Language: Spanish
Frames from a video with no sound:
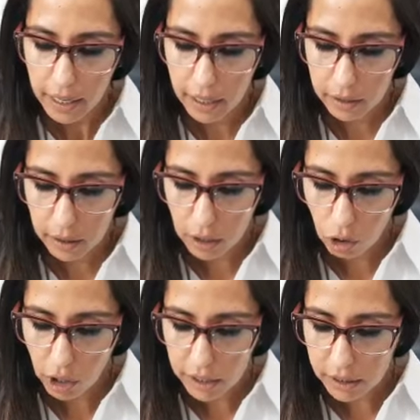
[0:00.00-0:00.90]
este,
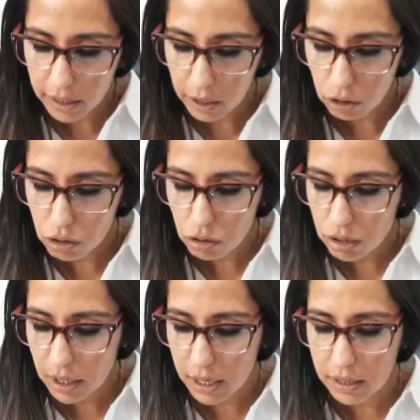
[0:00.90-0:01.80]
los candidatos
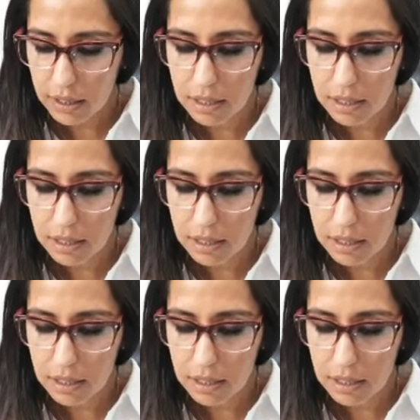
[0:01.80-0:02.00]
este,